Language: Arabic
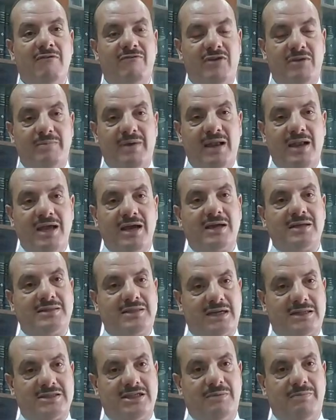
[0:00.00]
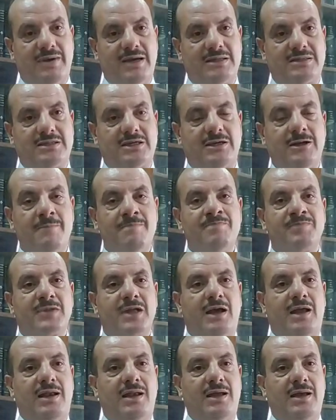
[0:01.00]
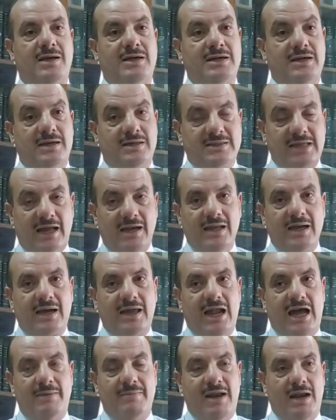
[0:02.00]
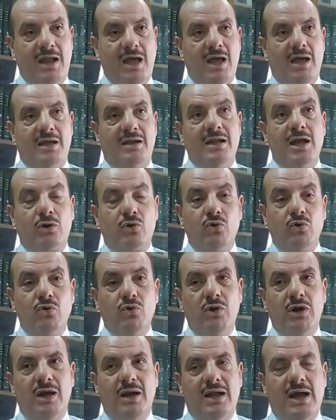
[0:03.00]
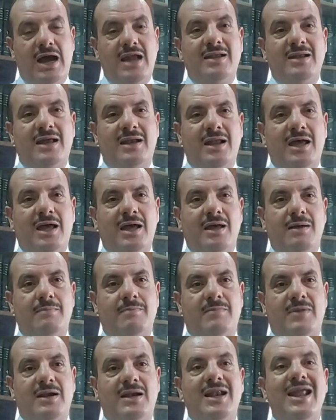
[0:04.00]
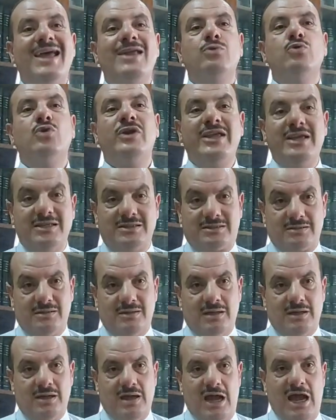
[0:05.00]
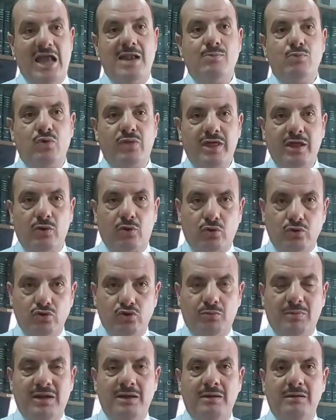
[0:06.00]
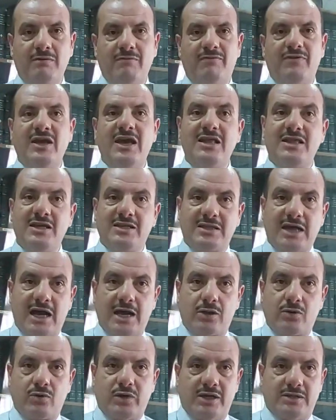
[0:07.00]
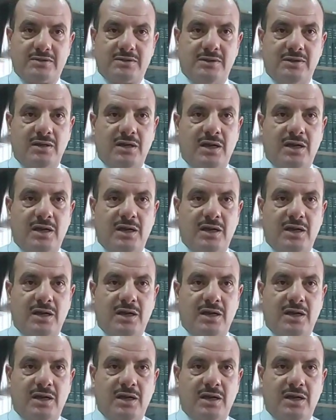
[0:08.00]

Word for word: في بلاغ ترتيبات تعليق العمل نقول أننا لا نريد المضي قدما في هذه التحركات